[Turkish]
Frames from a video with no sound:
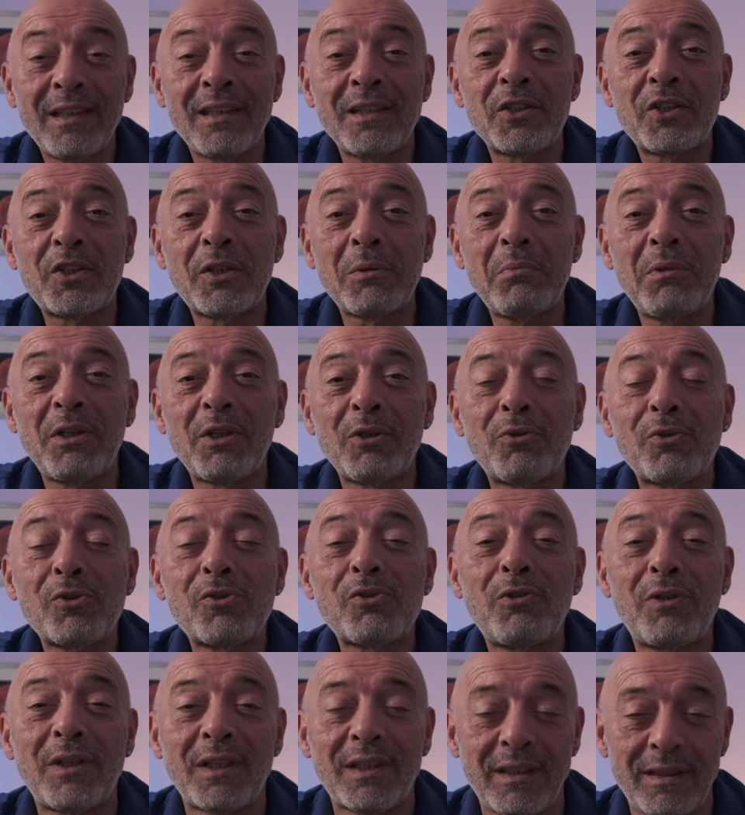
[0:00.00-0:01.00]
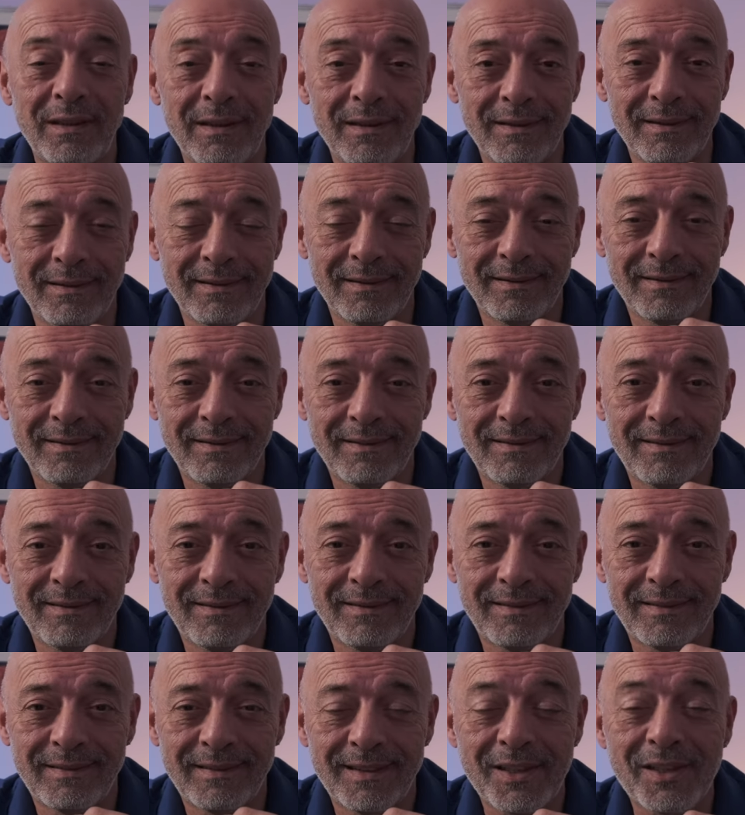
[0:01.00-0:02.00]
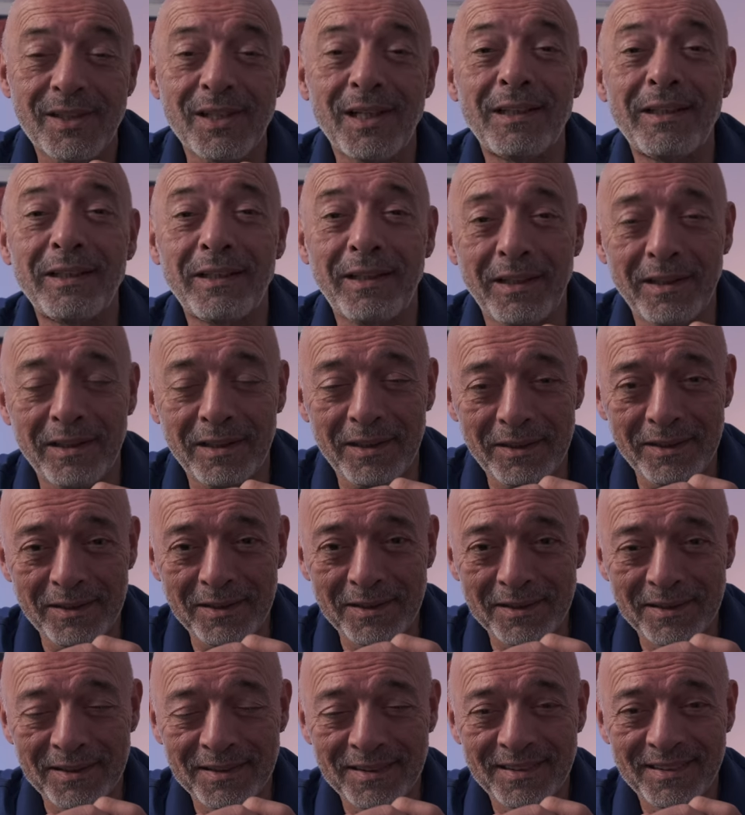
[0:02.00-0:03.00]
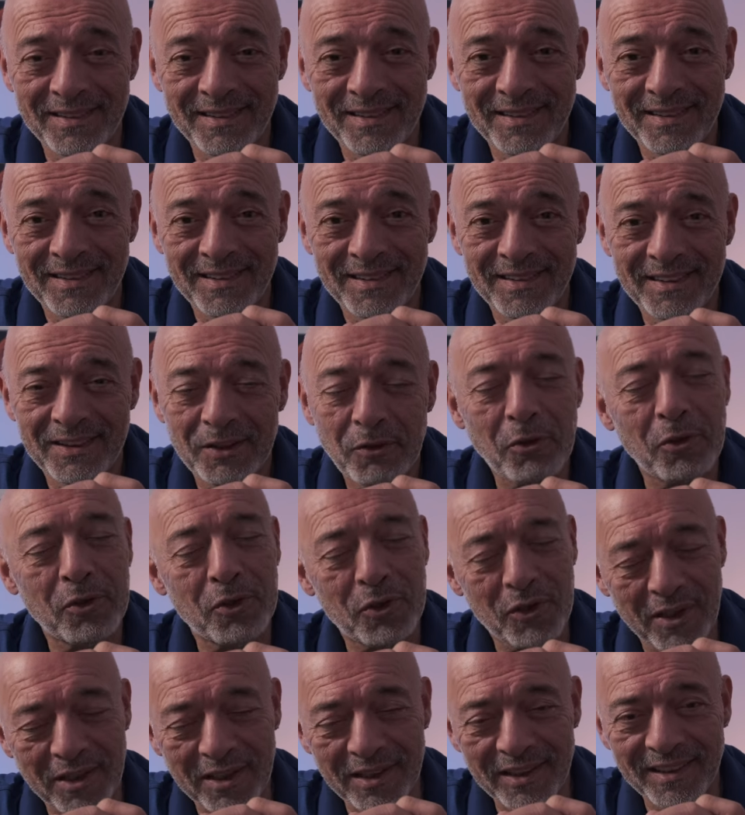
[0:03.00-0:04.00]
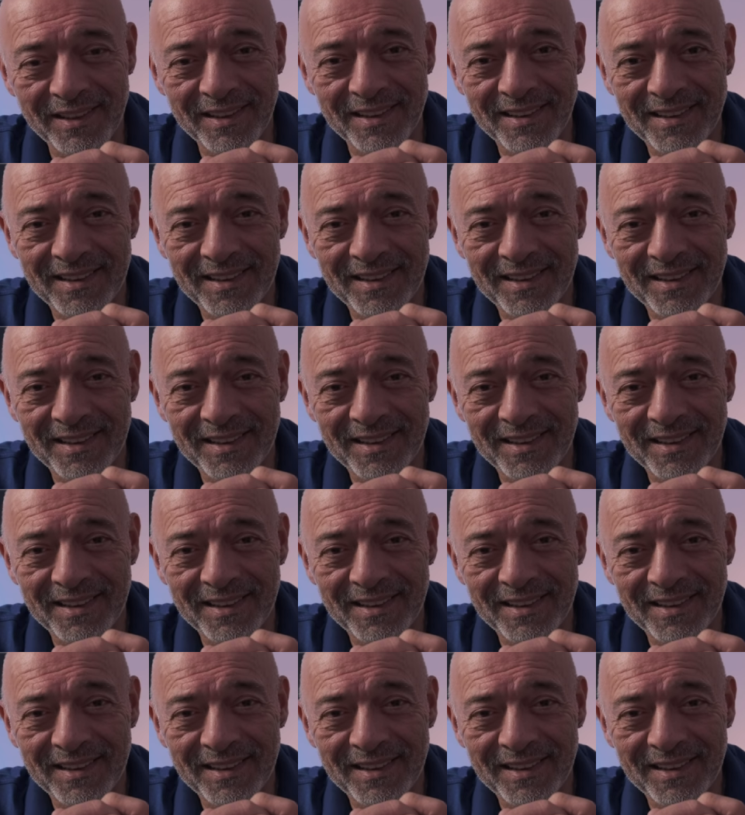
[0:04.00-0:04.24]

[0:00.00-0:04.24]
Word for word: Şimdilik huzurla kalın, sağlıkla kalın, hoşça kalın.